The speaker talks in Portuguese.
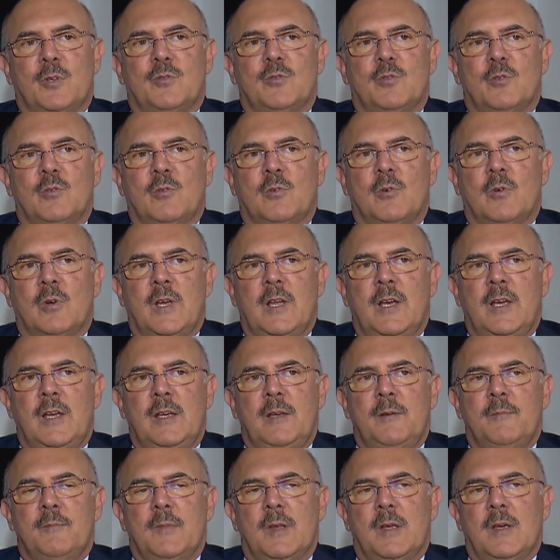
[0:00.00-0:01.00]
e
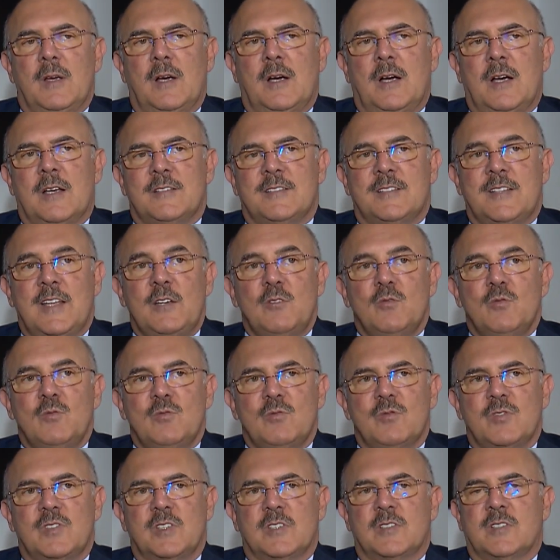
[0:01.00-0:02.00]
acionou a
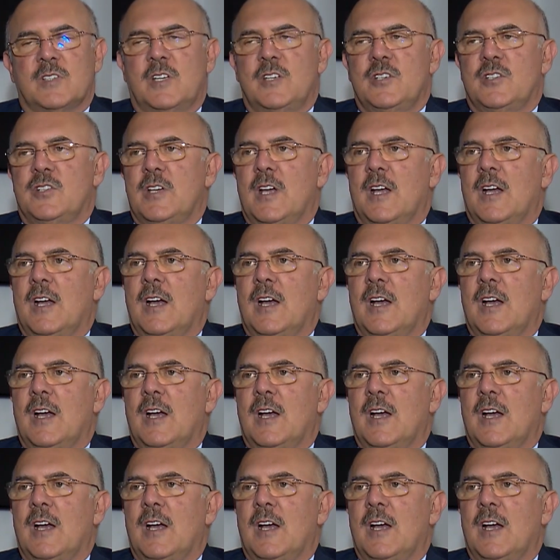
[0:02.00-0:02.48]
Controladoria Geral da